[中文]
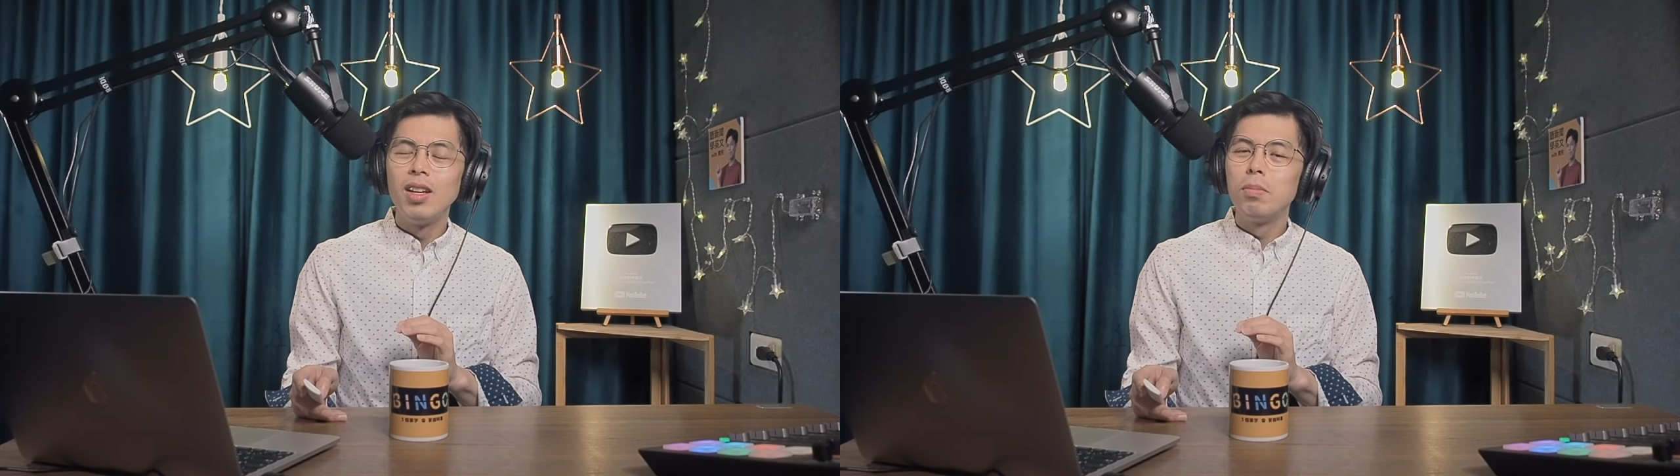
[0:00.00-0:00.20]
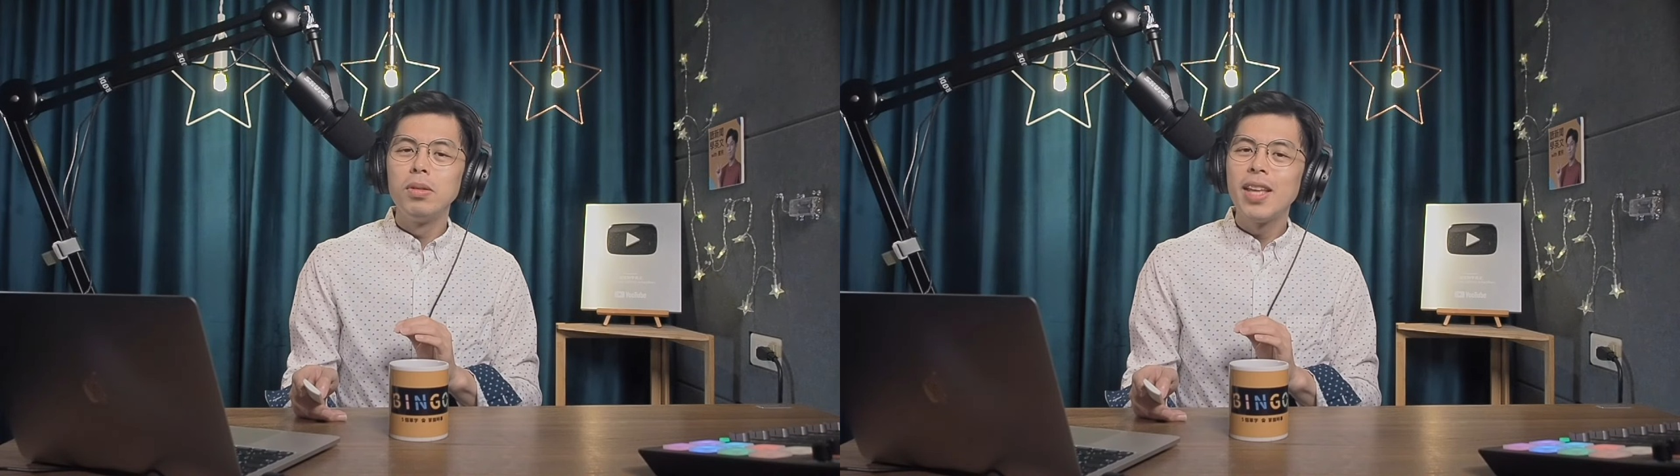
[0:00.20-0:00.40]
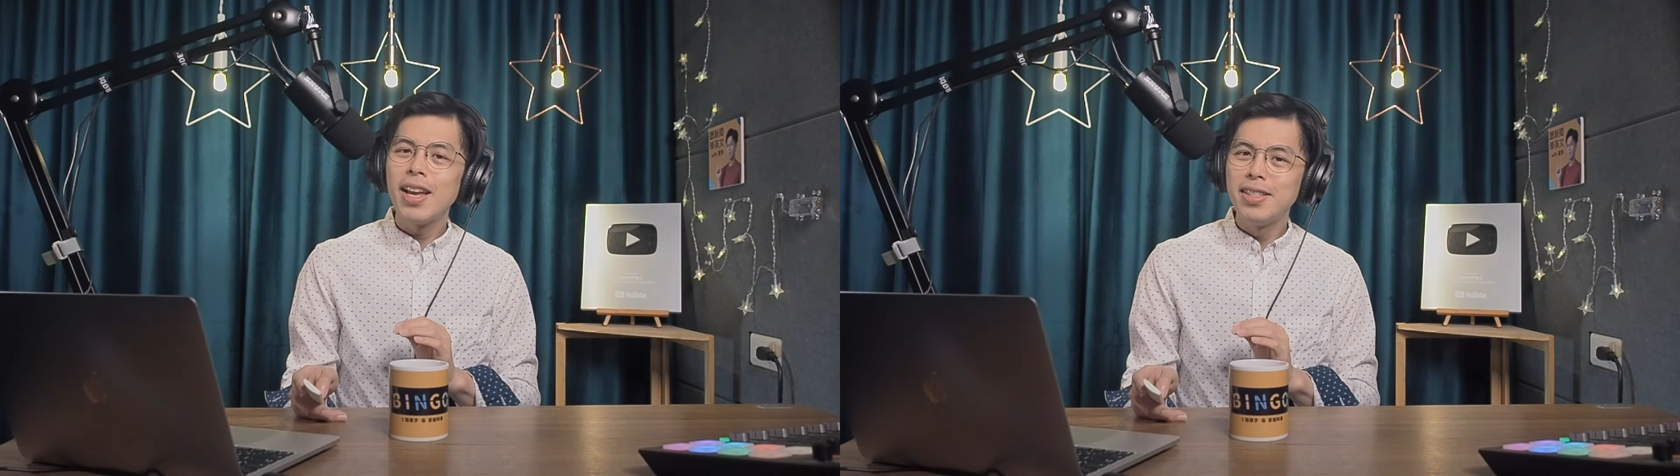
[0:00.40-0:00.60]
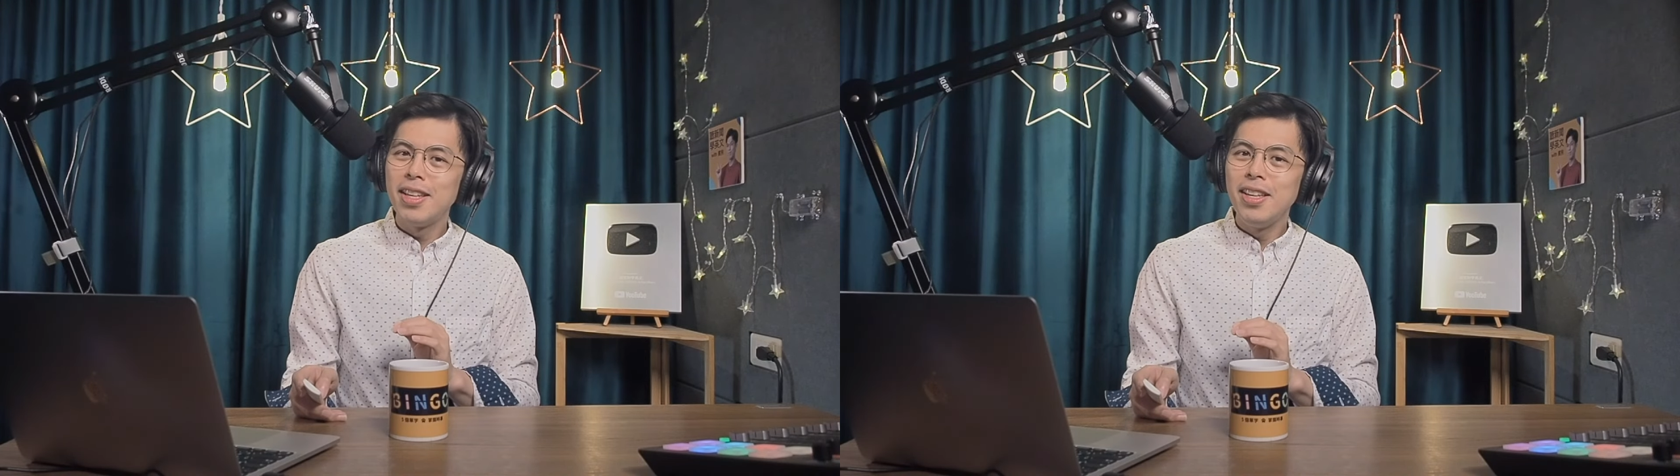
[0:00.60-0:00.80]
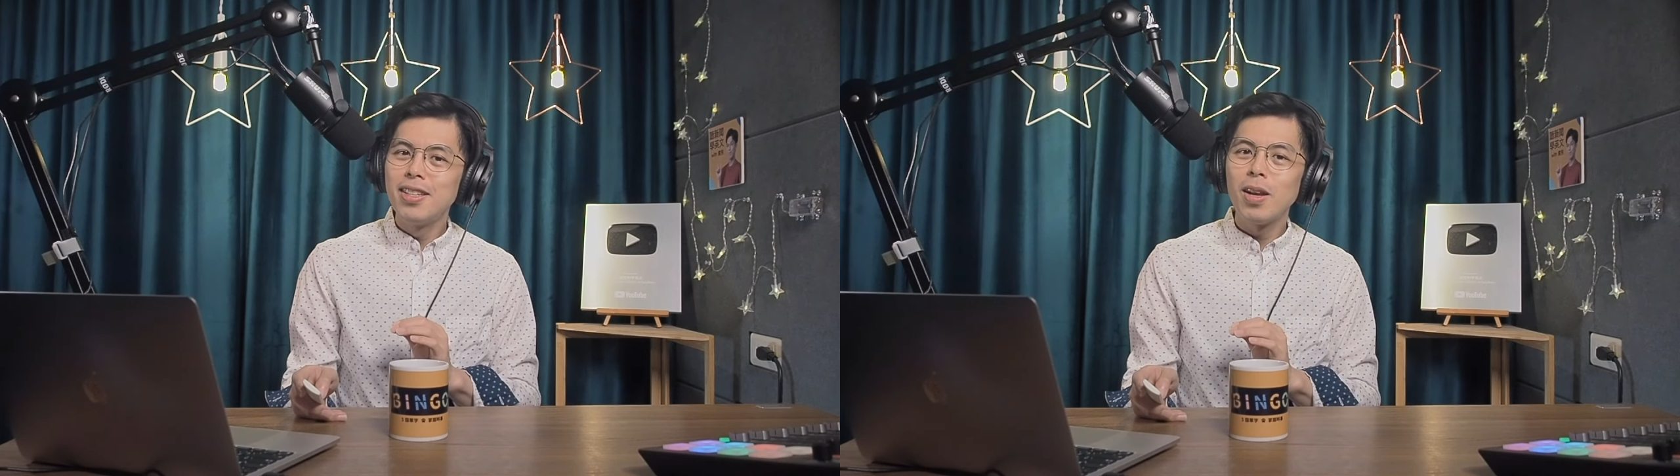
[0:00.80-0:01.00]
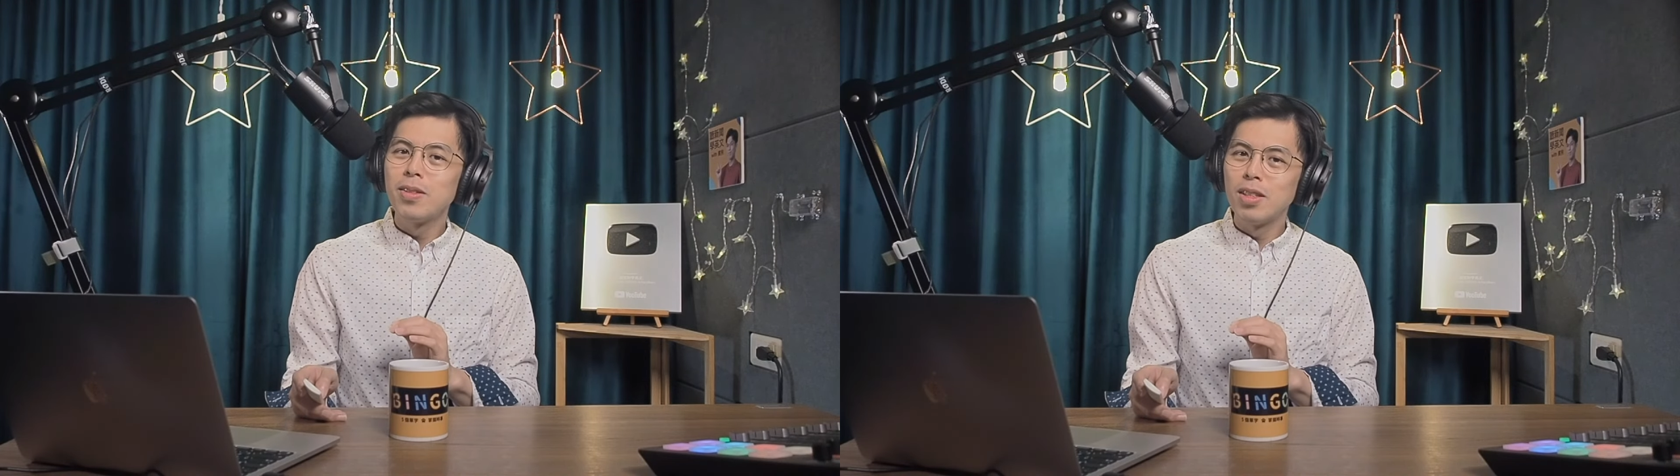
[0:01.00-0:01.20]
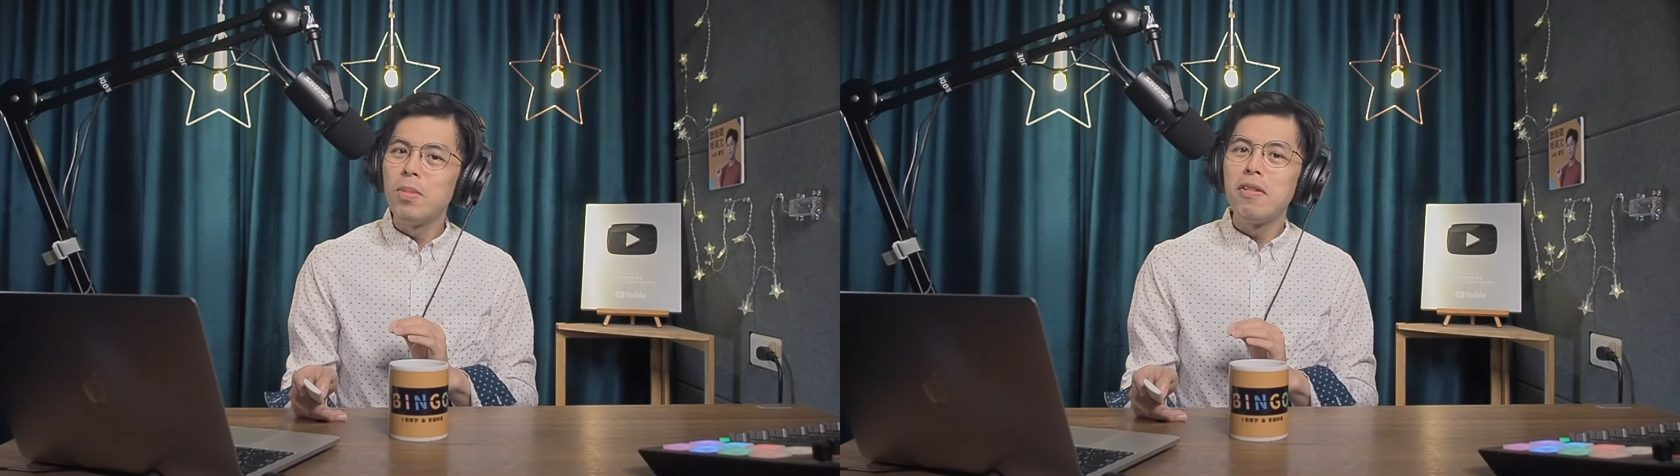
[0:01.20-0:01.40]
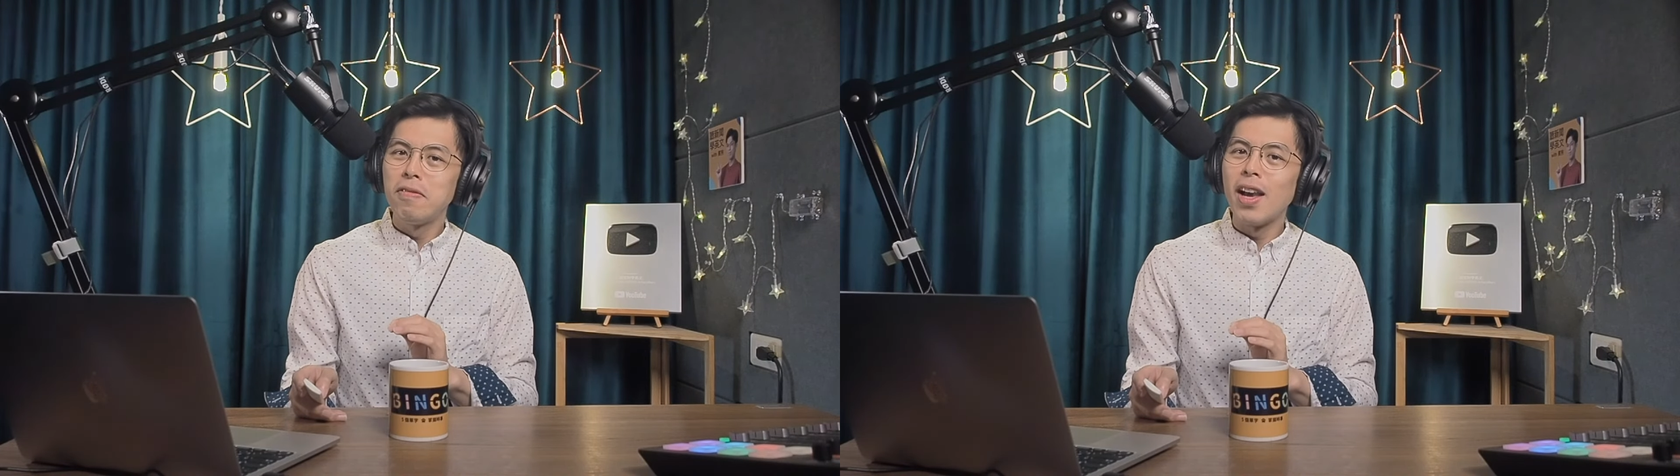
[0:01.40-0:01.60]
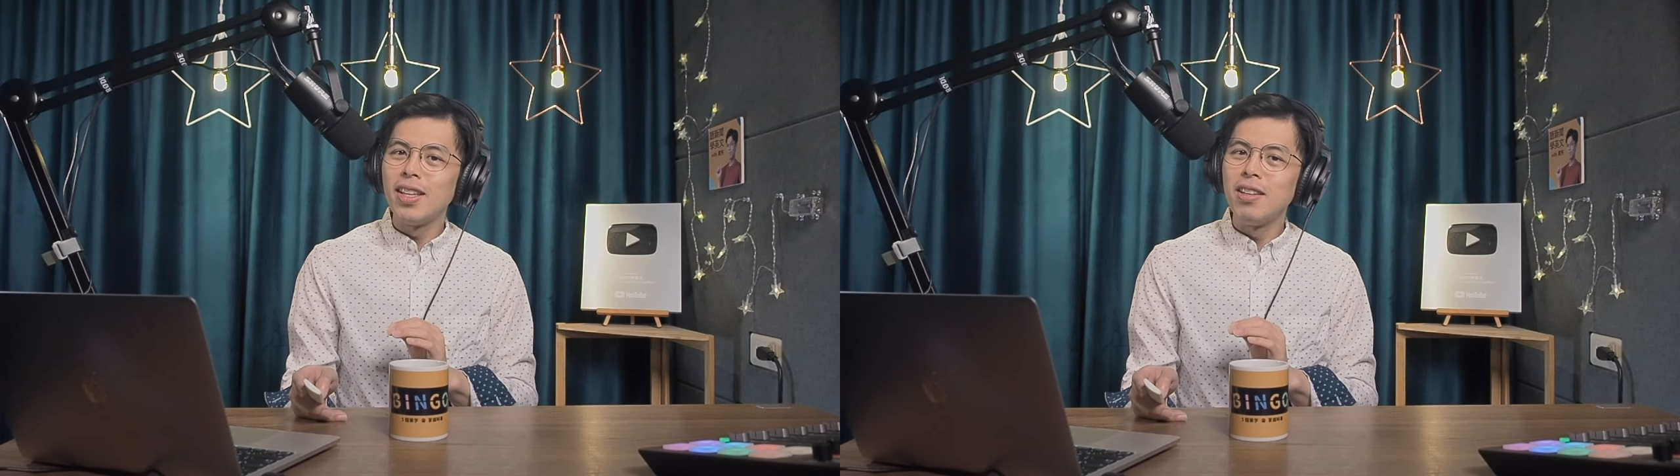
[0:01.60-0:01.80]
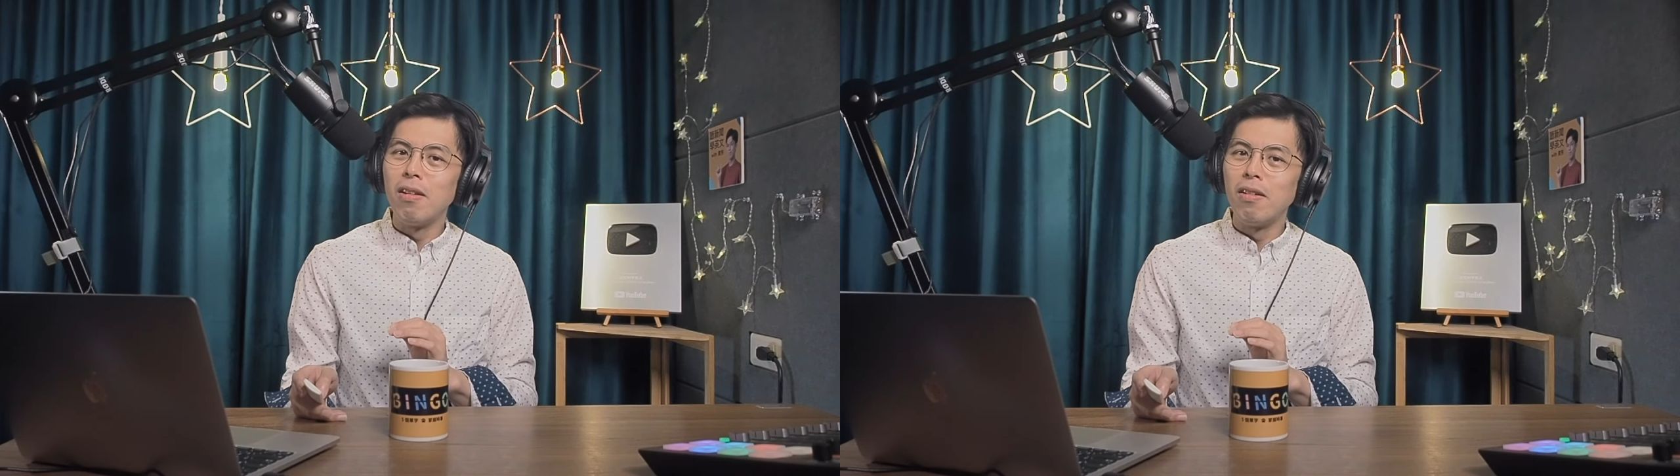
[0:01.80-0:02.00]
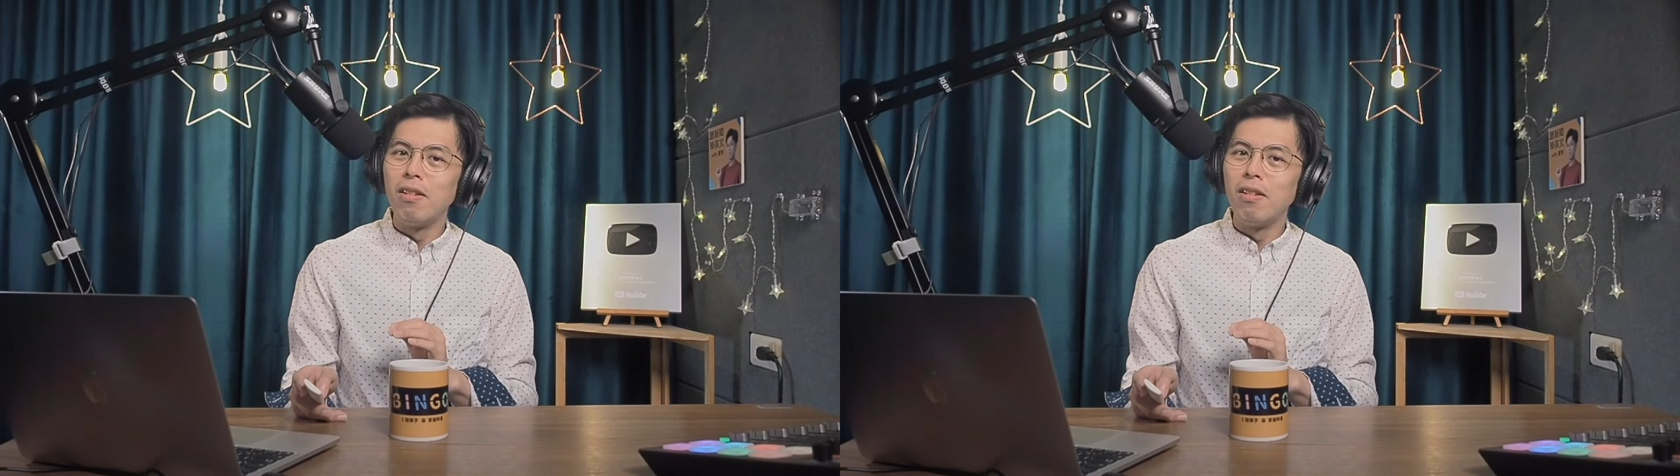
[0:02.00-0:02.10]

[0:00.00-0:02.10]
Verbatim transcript: 不太建议照字面翻译哦，